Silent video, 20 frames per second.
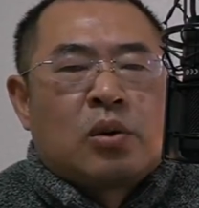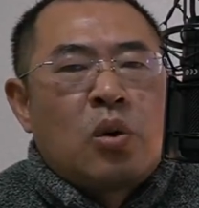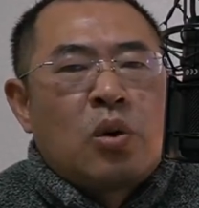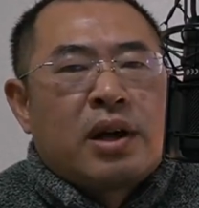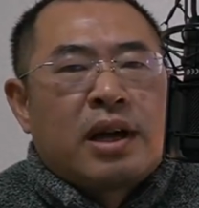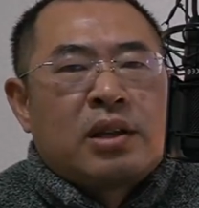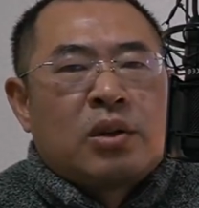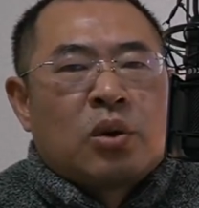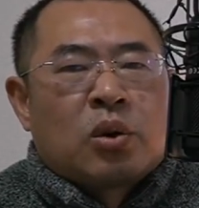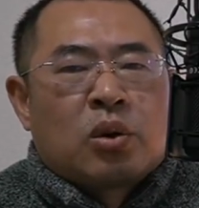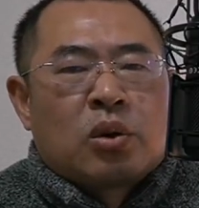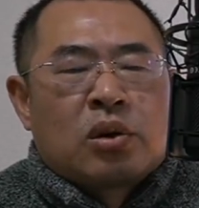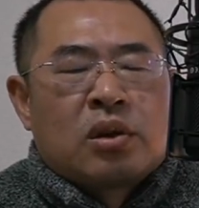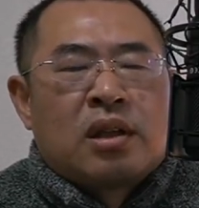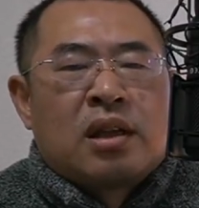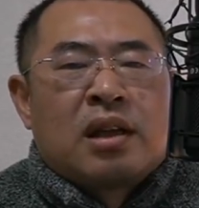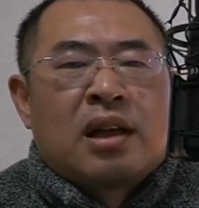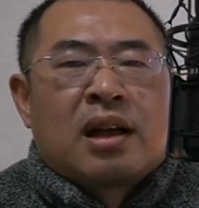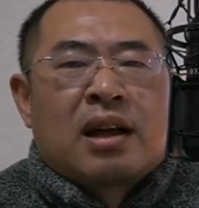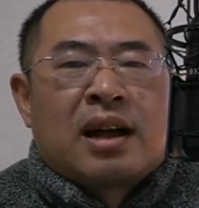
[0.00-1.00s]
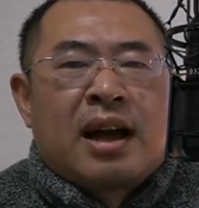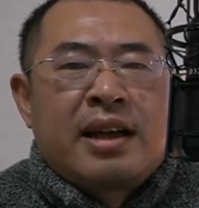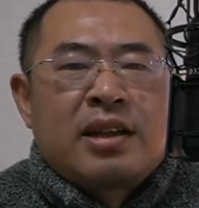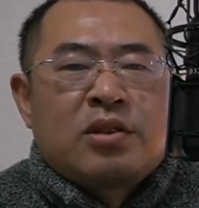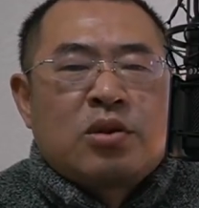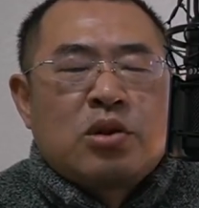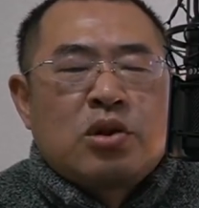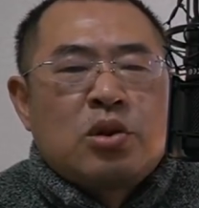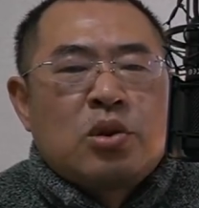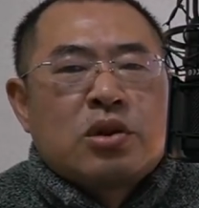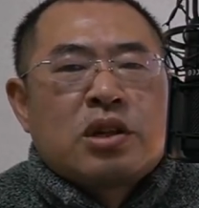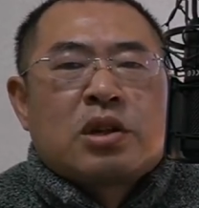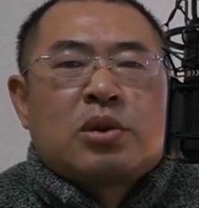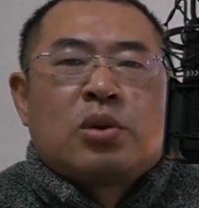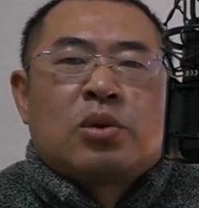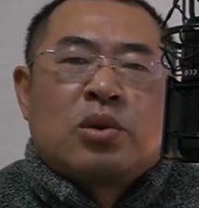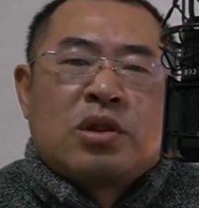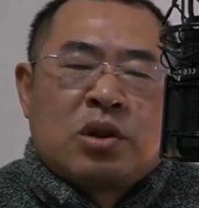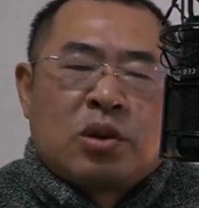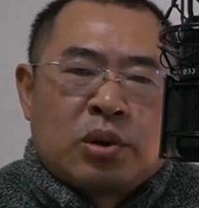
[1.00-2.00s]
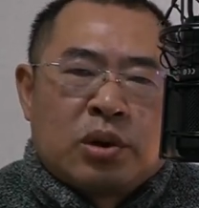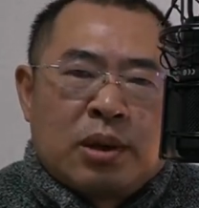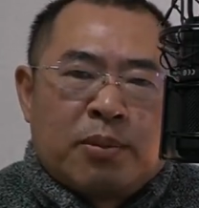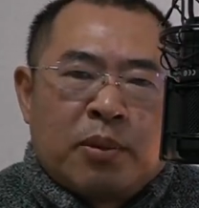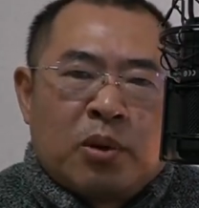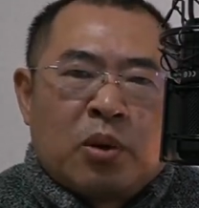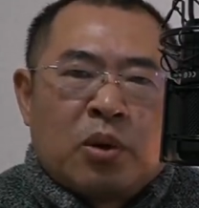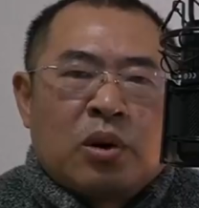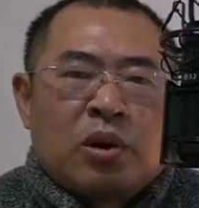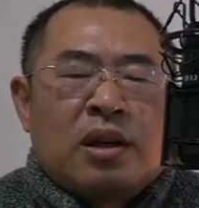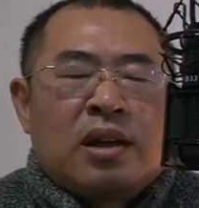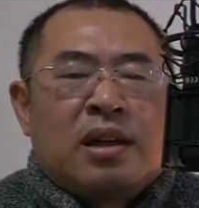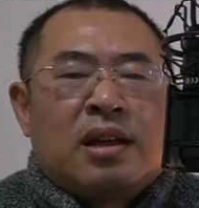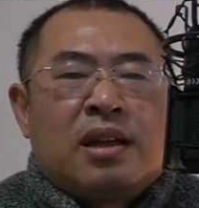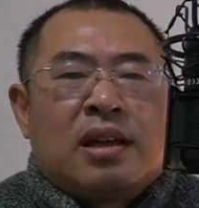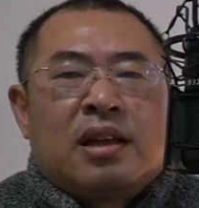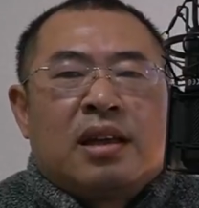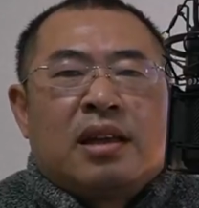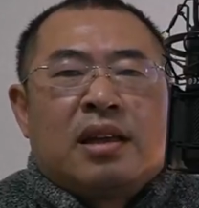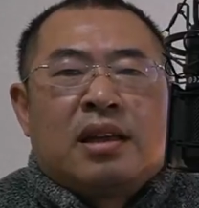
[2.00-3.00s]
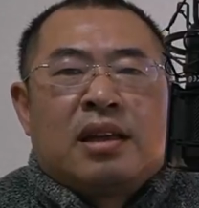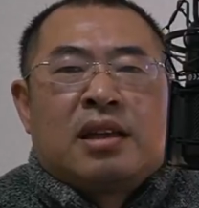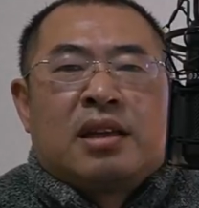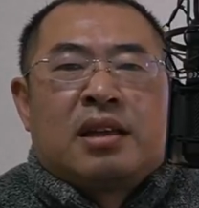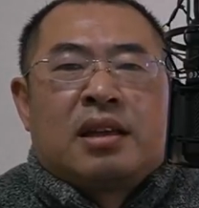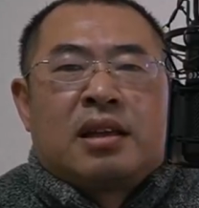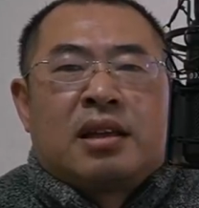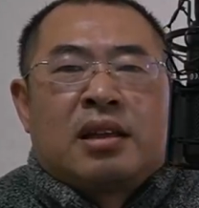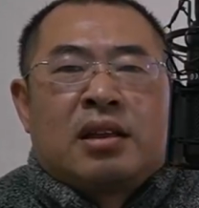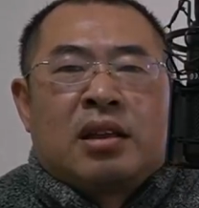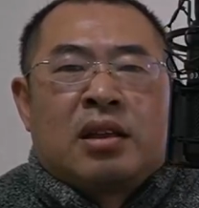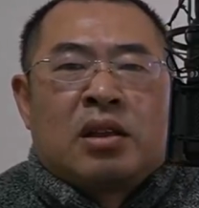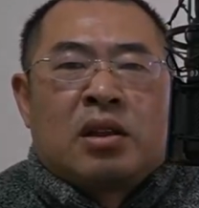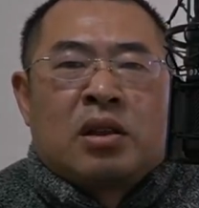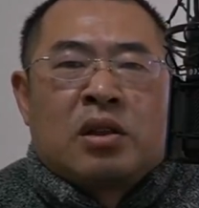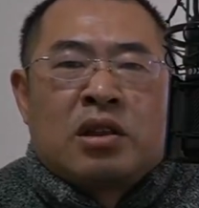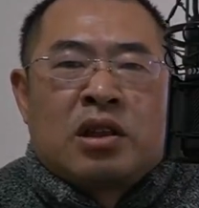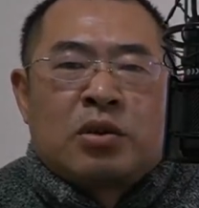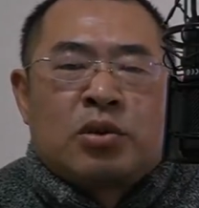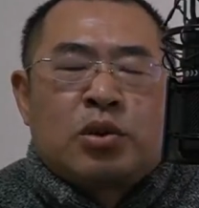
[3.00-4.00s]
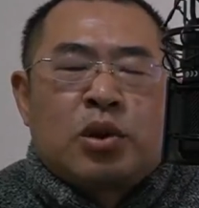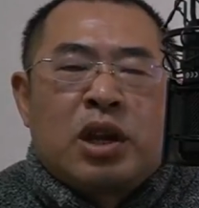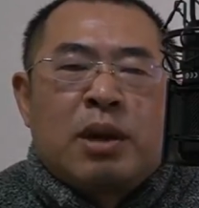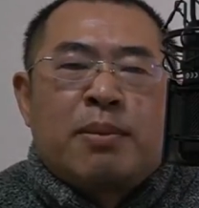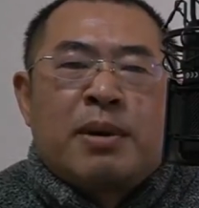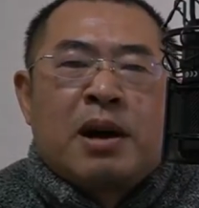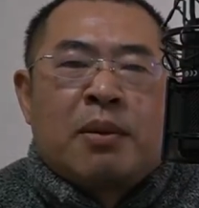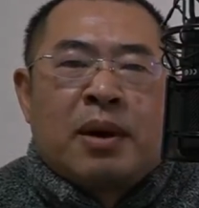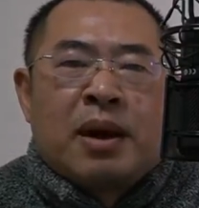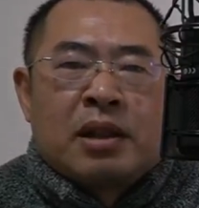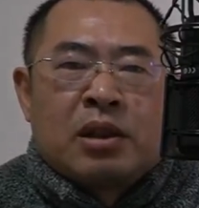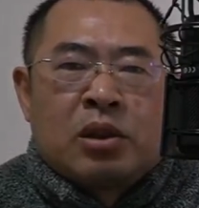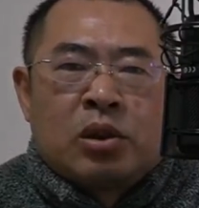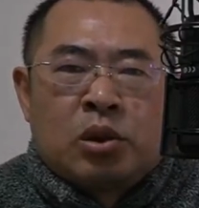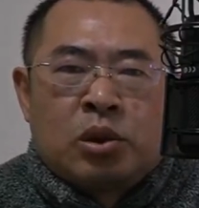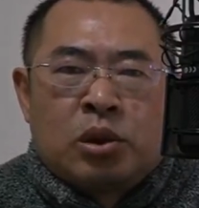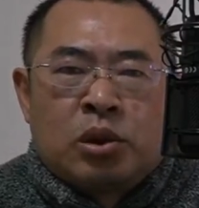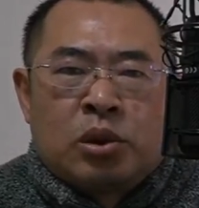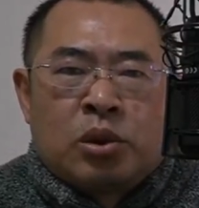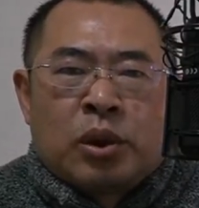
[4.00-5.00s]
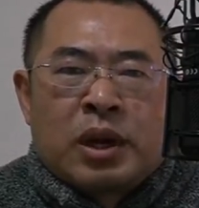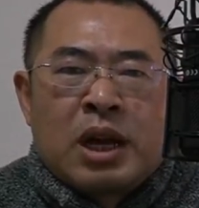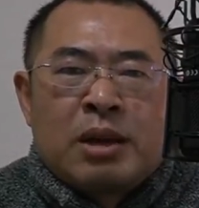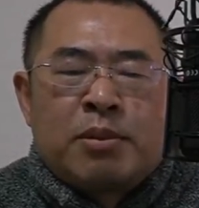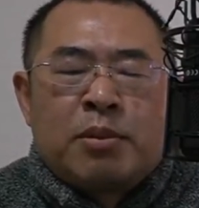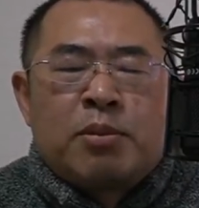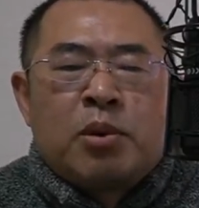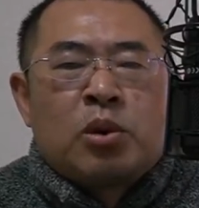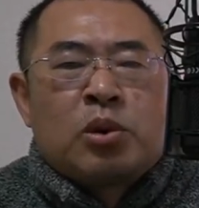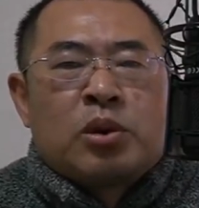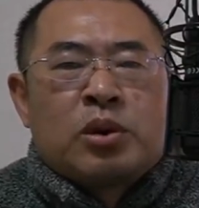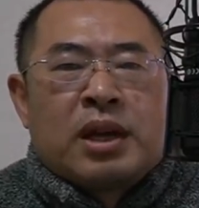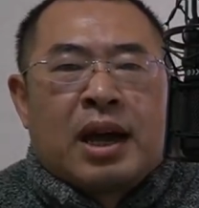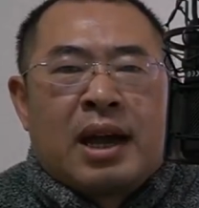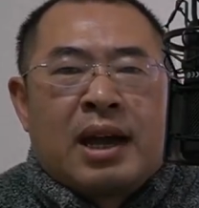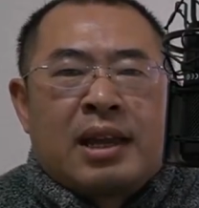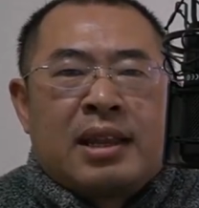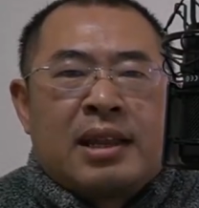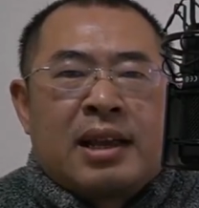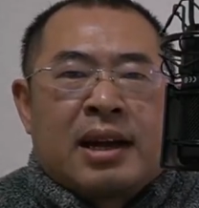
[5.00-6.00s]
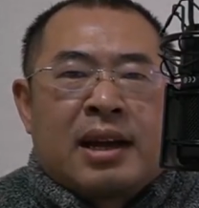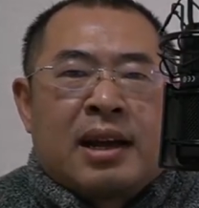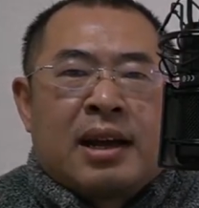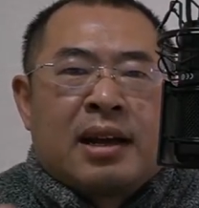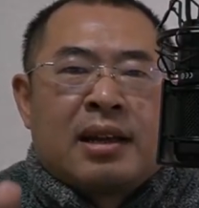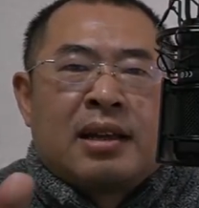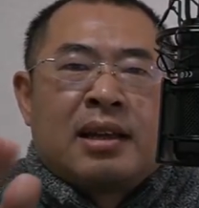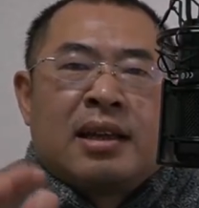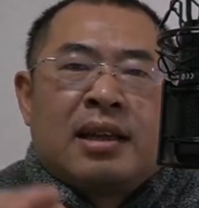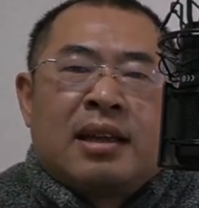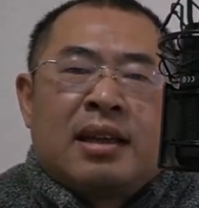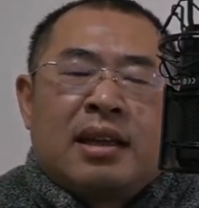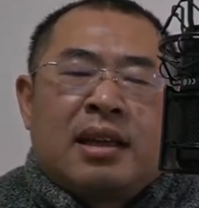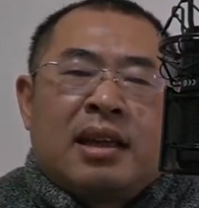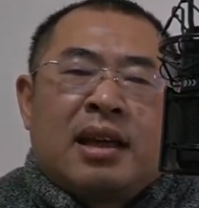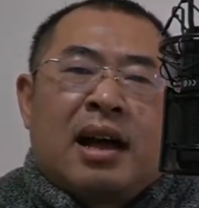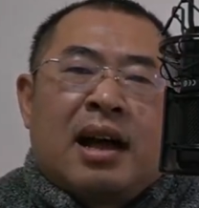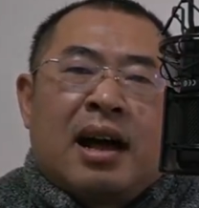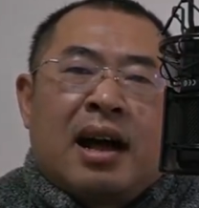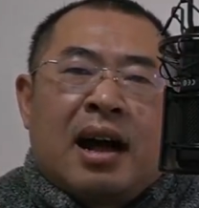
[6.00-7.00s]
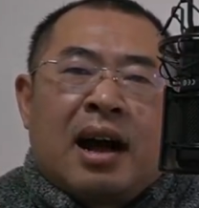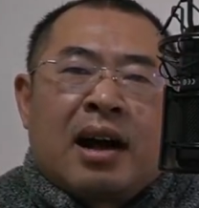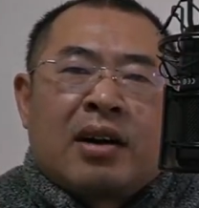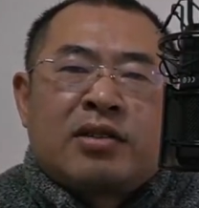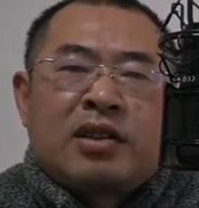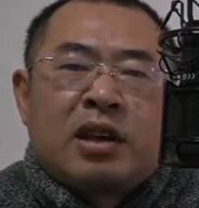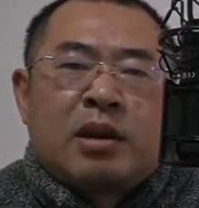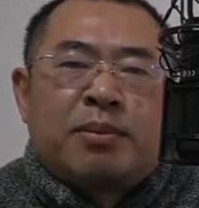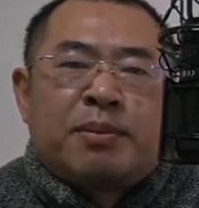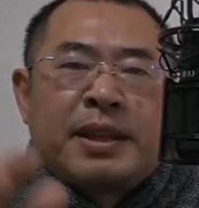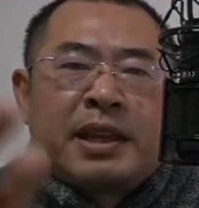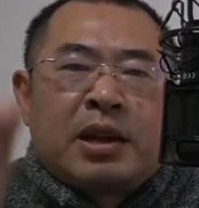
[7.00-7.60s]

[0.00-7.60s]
今回の関越自動車道の事故でもシフトレバーはドライブモードに入りながらアクセル